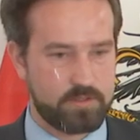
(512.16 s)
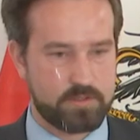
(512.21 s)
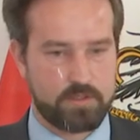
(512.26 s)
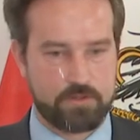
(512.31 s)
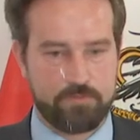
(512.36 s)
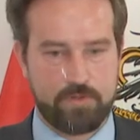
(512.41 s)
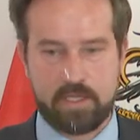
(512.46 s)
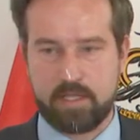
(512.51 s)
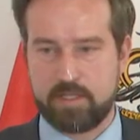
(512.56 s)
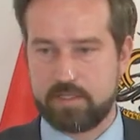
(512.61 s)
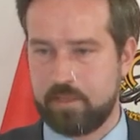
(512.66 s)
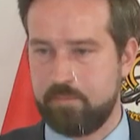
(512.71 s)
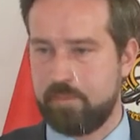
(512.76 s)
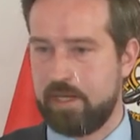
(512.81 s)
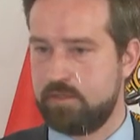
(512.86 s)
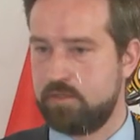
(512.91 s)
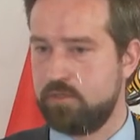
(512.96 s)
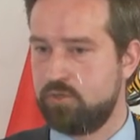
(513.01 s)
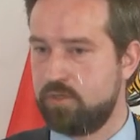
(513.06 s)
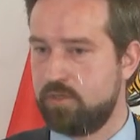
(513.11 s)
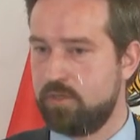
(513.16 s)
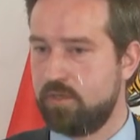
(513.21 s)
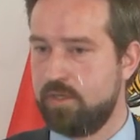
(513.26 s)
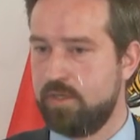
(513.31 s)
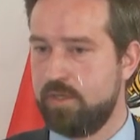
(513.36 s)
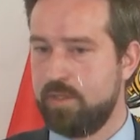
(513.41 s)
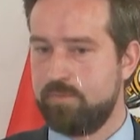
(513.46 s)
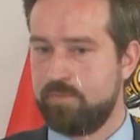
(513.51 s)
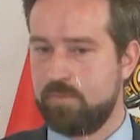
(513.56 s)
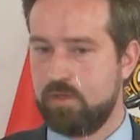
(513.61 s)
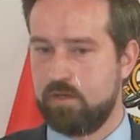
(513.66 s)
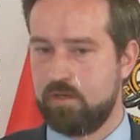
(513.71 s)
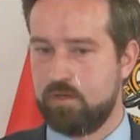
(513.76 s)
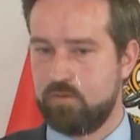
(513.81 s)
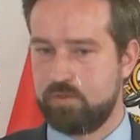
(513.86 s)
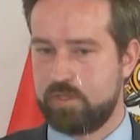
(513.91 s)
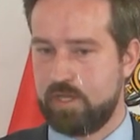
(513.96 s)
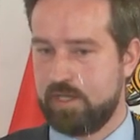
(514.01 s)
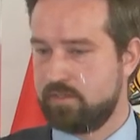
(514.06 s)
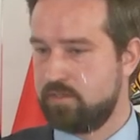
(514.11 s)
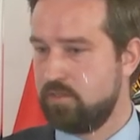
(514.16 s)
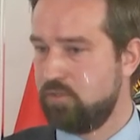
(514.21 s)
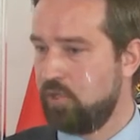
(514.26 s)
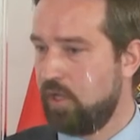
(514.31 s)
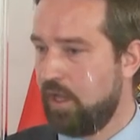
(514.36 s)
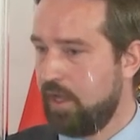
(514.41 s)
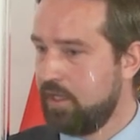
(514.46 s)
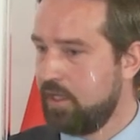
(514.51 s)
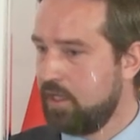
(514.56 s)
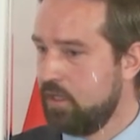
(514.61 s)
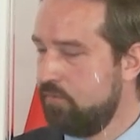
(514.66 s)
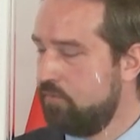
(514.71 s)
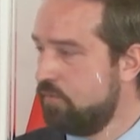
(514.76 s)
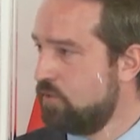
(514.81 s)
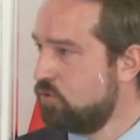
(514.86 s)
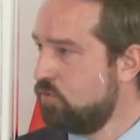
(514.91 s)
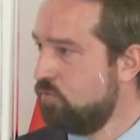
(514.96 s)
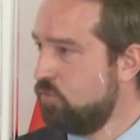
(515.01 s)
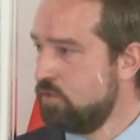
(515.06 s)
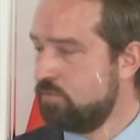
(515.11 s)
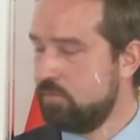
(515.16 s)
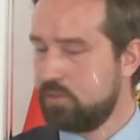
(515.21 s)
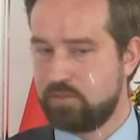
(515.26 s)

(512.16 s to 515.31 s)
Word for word: sind wirklich dramatische äh, und drastische Eingriffe, so muss man